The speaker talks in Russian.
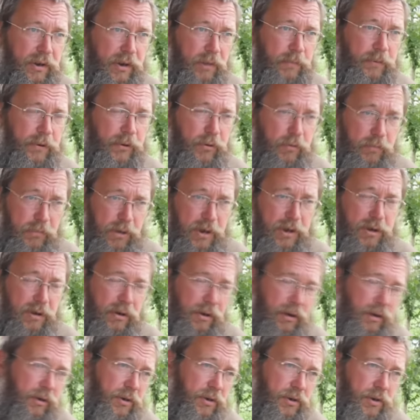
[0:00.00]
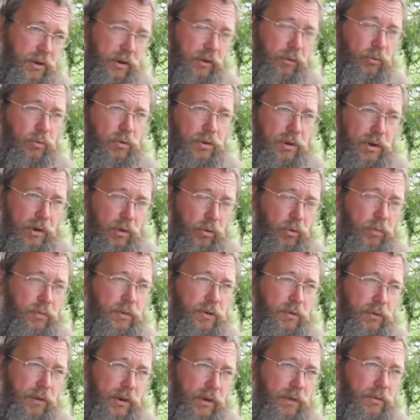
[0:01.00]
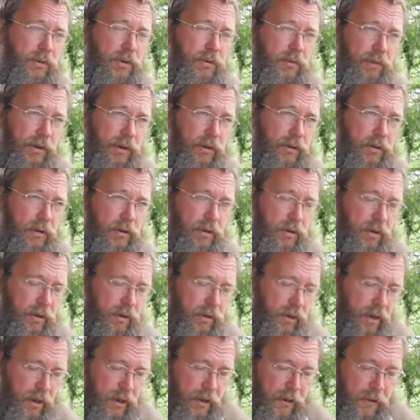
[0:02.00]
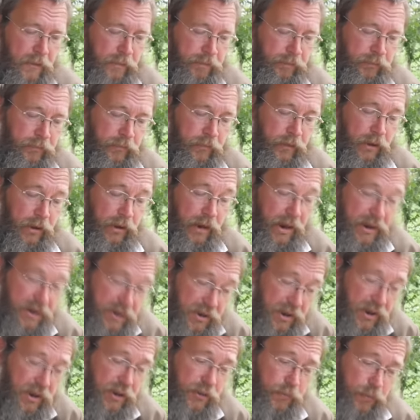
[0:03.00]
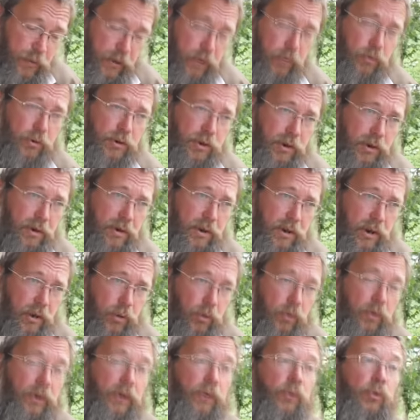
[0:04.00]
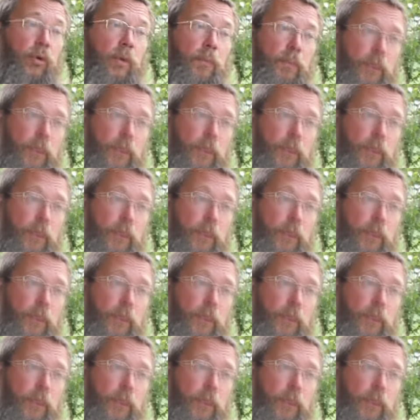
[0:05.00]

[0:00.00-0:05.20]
на первом месте, тогда жертвуешь здоровьем своих, своих детей. А здесь в первую очередь здоровье. Но